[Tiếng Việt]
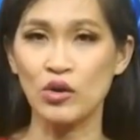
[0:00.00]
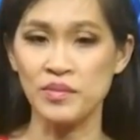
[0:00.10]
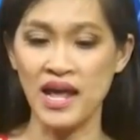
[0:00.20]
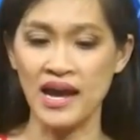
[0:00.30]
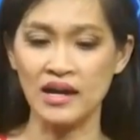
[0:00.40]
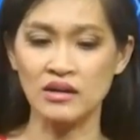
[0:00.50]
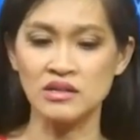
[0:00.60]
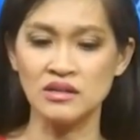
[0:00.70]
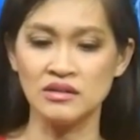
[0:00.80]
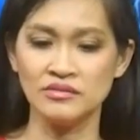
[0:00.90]
cũng đã coi
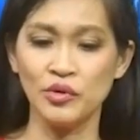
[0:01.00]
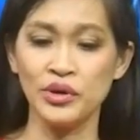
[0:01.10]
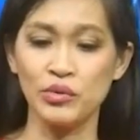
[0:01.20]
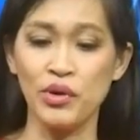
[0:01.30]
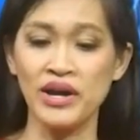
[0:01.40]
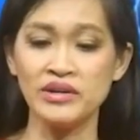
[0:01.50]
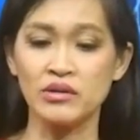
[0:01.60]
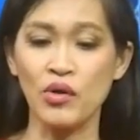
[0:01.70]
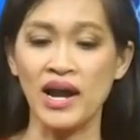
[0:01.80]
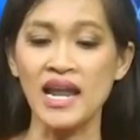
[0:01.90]
như vô hiệu hóa được
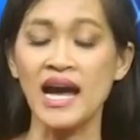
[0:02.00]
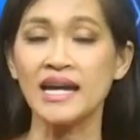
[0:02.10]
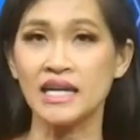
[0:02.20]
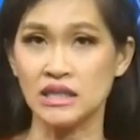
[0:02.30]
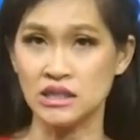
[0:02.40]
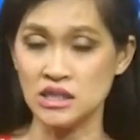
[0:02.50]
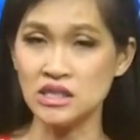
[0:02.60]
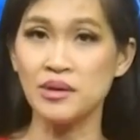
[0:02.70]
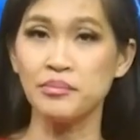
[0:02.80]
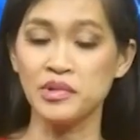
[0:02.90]
khoảng là
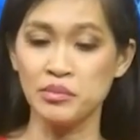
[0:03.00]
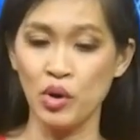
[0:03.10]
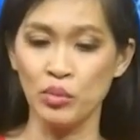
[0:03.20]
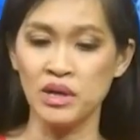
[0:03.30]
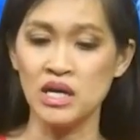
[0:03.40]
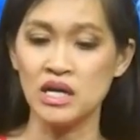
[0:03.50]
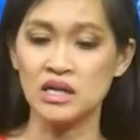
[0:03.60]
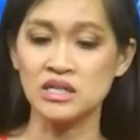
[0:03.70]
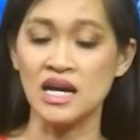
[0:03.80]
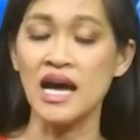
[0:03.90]
2.911
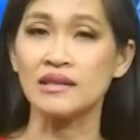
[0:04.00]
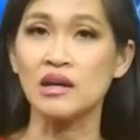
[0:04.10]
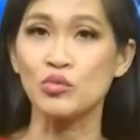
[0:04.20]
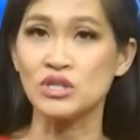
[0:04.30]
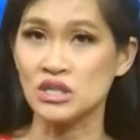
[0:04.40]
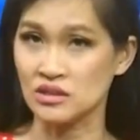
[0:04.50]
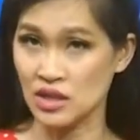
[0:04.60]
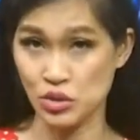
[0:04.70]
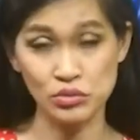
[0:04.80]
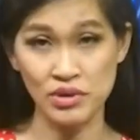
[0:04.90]
cơ sở hạ tầng quân sự
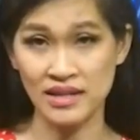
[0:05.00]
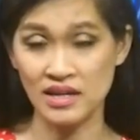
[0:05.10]
tại Ukraine.